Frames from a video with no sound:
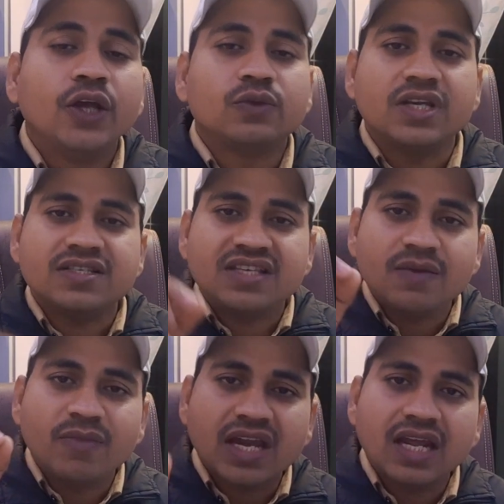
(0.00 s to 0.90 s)
तो इसकी
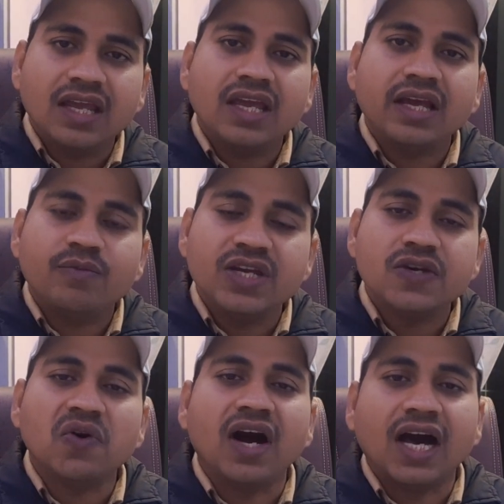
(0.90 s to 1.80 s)
मैंने एक
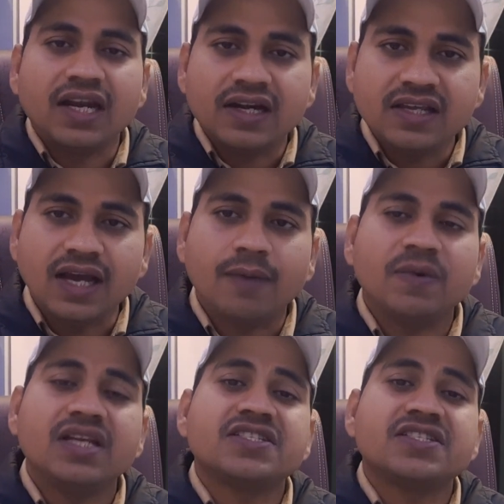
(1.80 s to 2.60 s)
वीडियो ऑलरेडी अपने